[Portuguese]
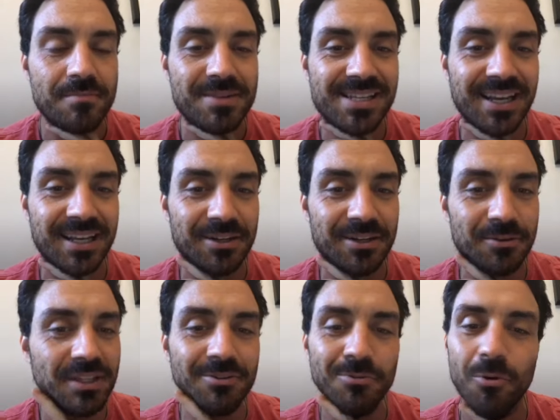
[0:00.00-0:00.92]
Mas é que
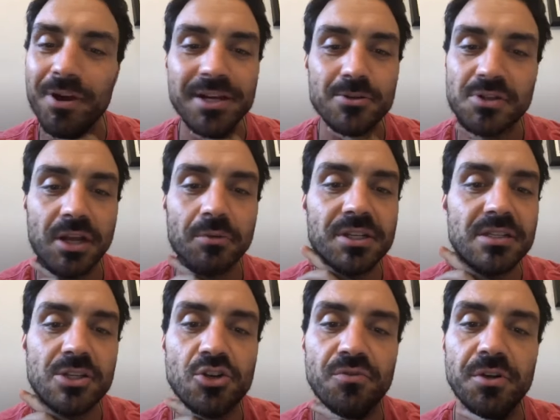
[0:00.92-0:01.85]
não, não conheço nenhum
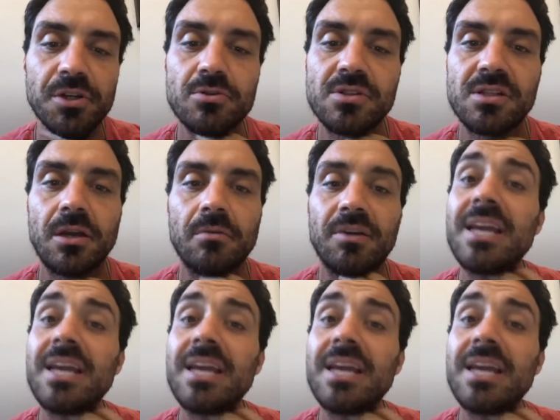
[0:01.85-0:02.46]
desses vídeos em.